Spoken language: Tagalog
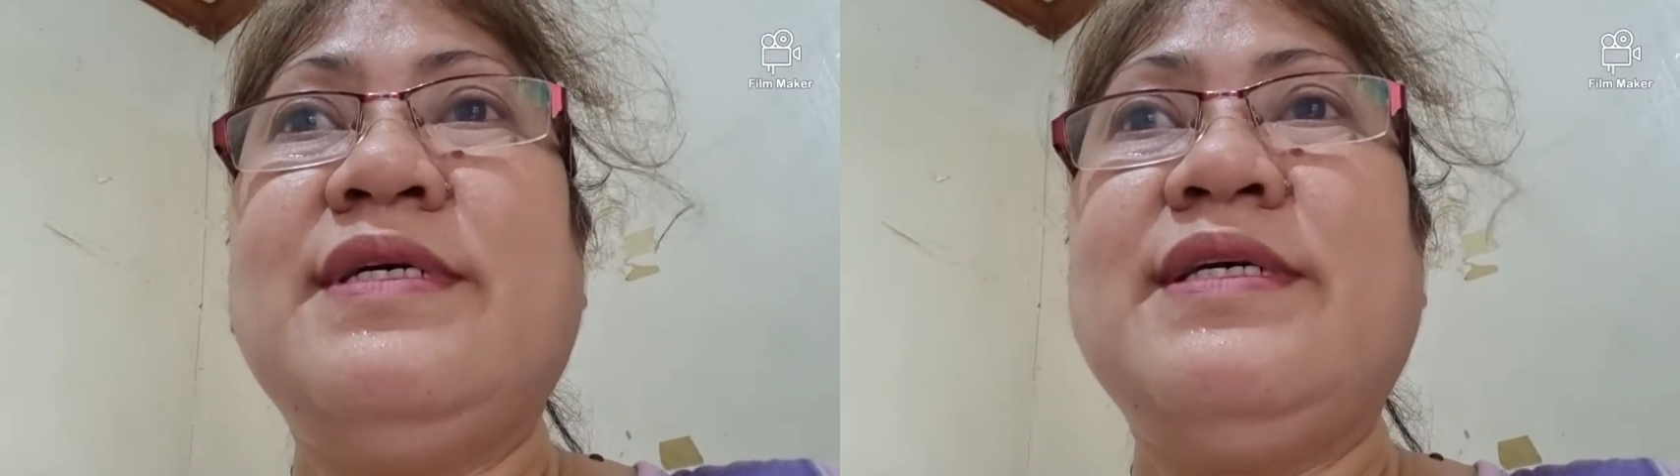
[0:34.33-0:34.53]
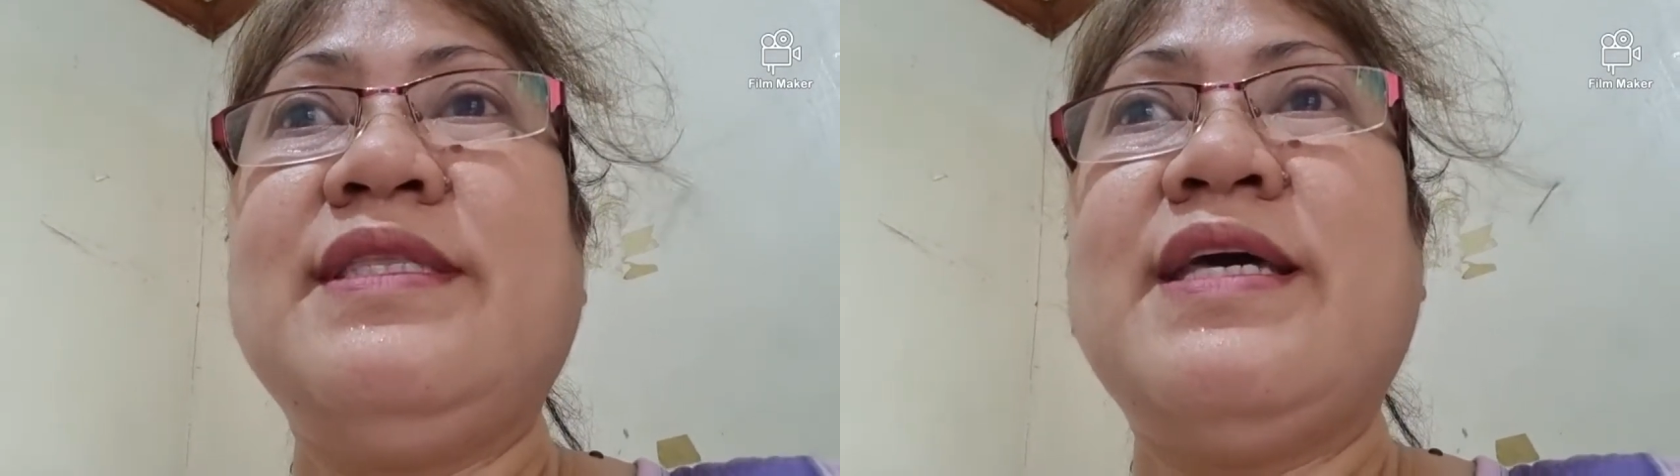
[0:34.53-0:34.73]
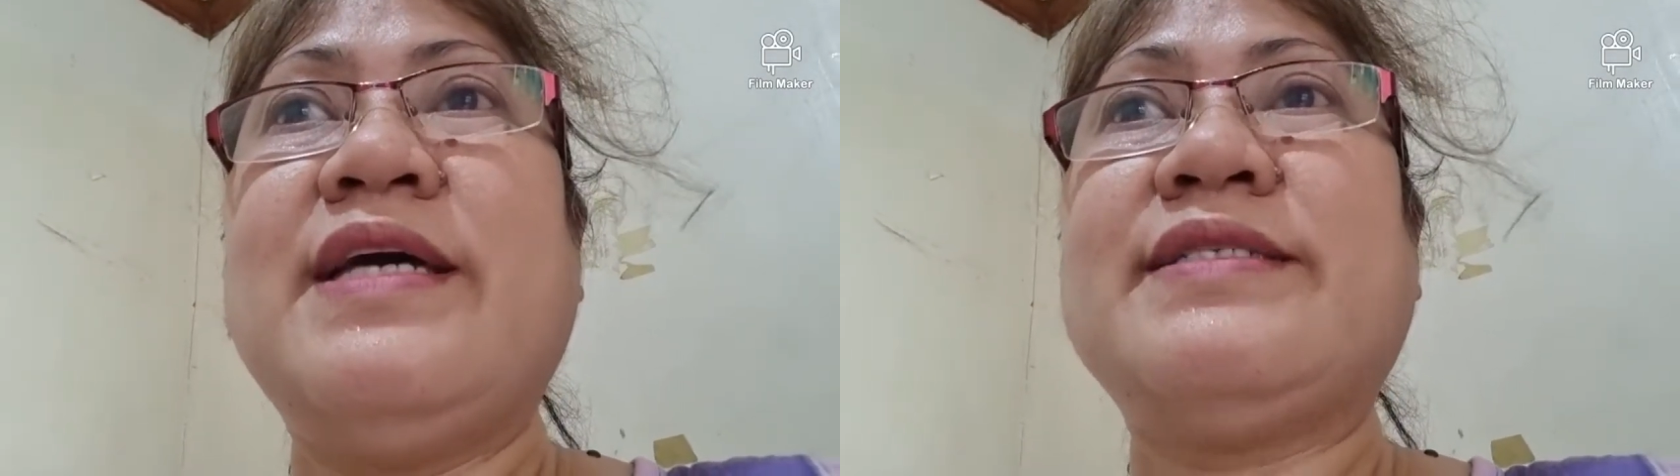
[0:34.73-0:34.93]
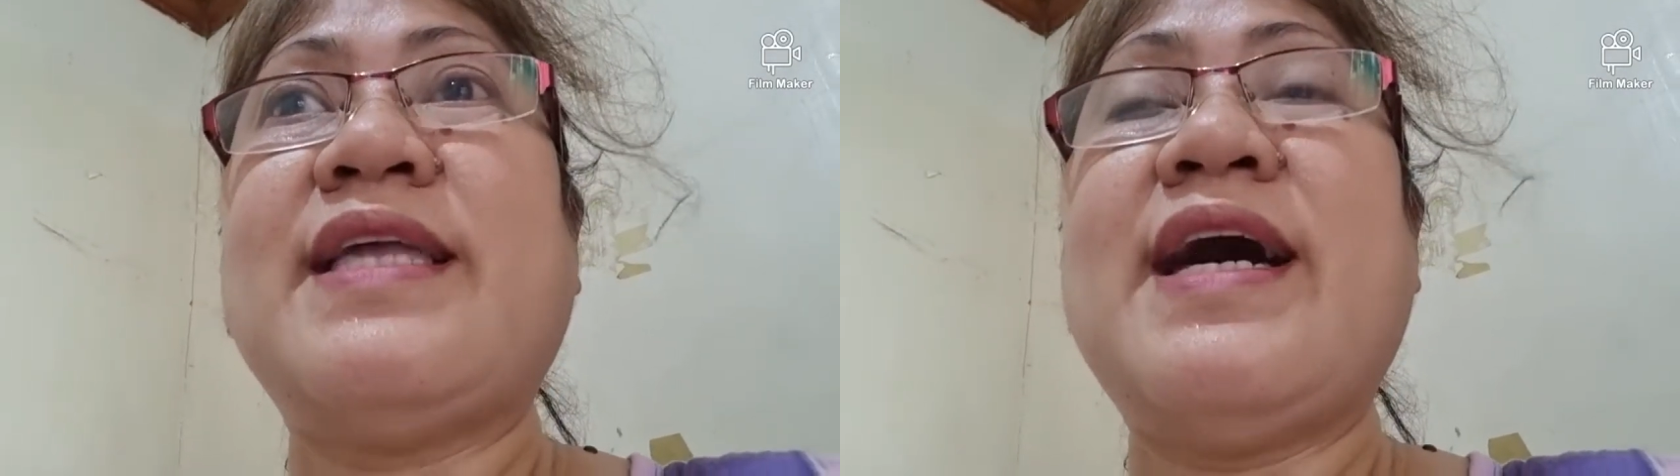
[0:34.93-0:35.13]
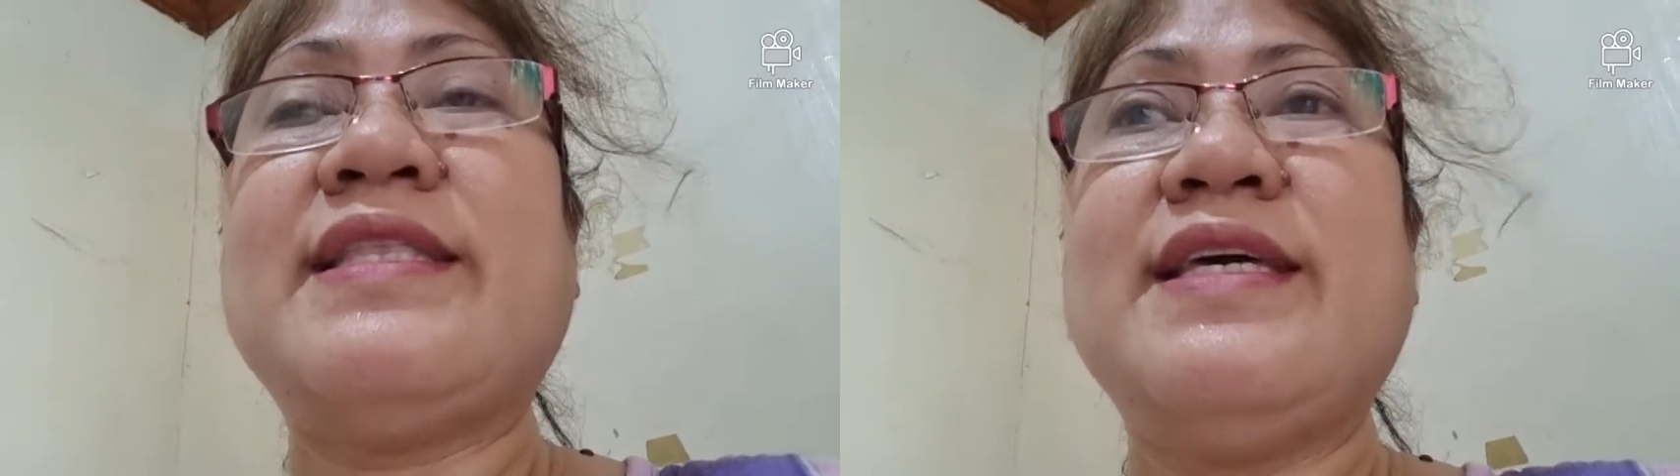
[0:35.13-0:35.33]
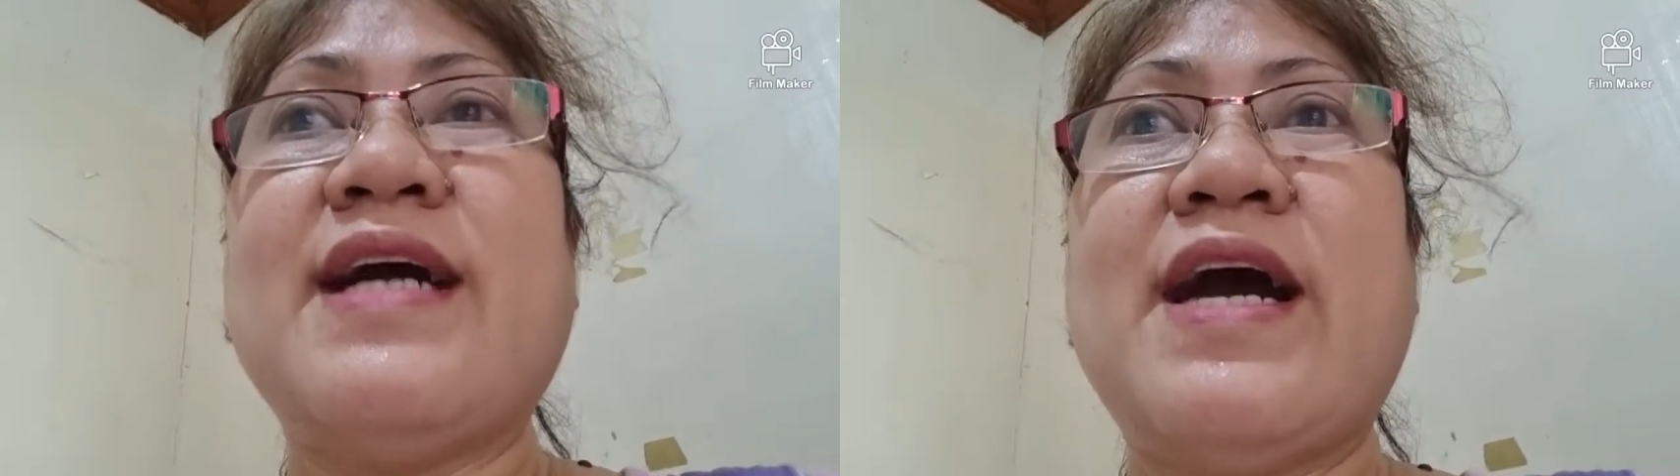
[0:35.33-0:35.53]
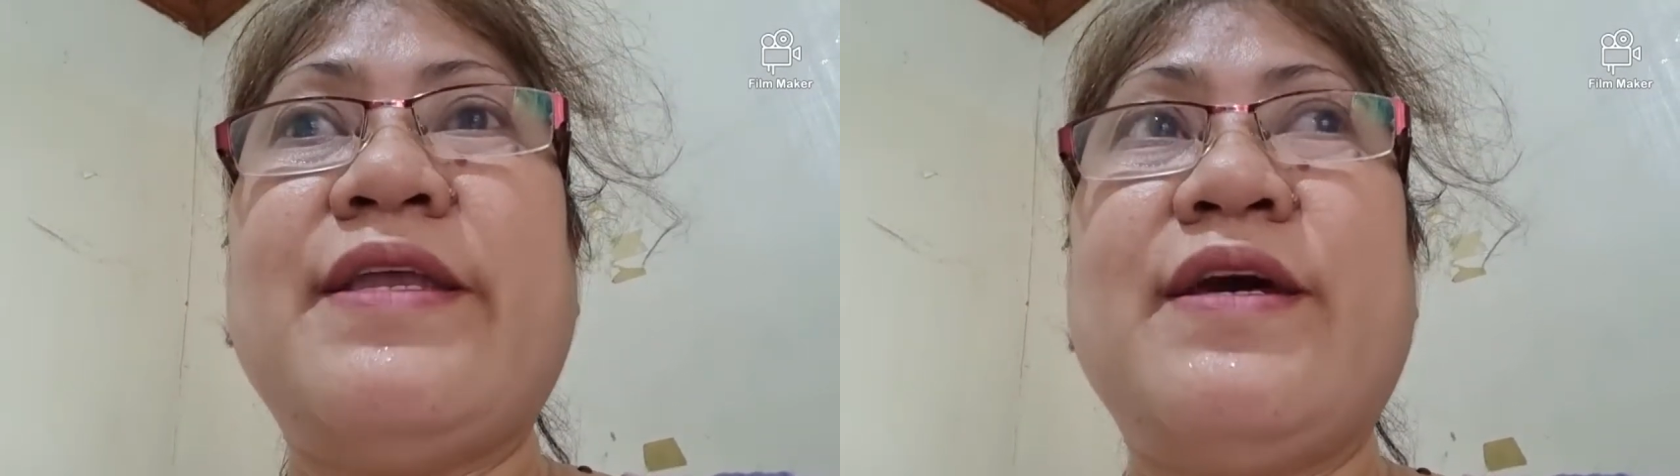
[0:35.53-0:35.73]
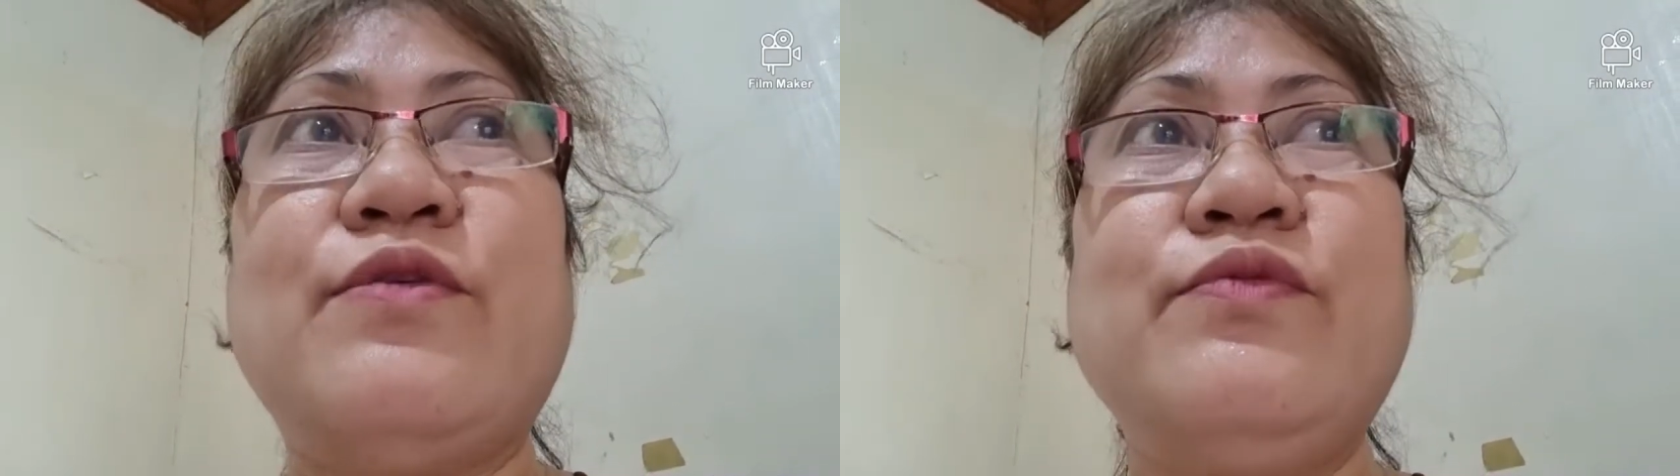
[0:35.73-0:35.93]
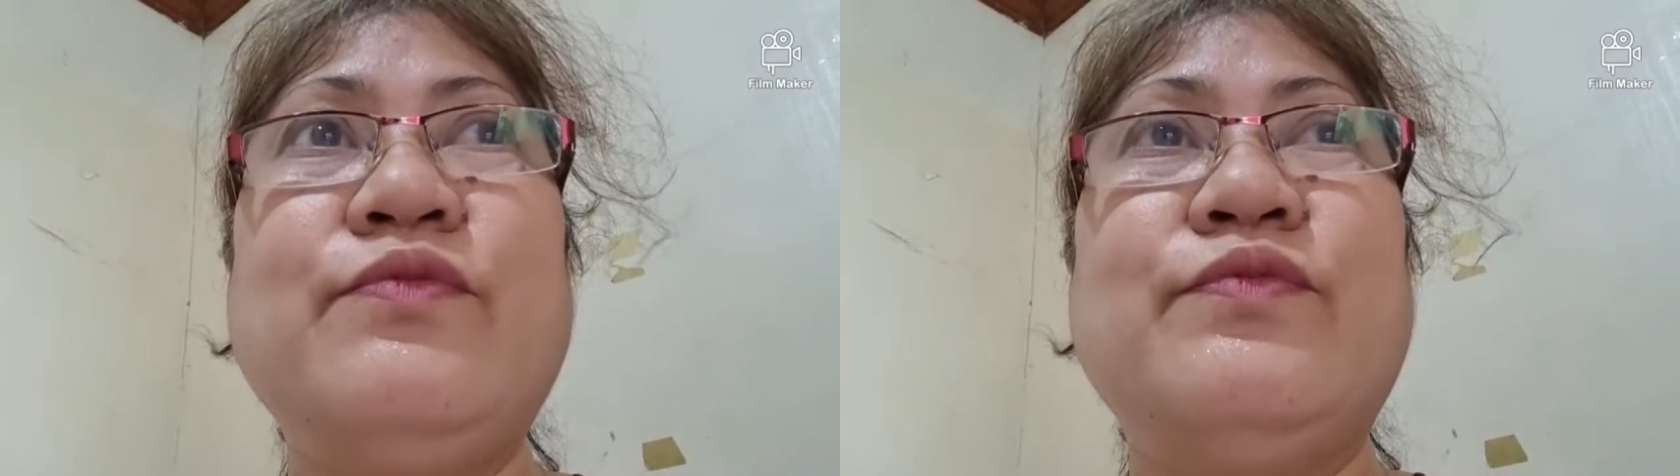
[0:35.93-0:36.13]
Yun guys, kalahating araw.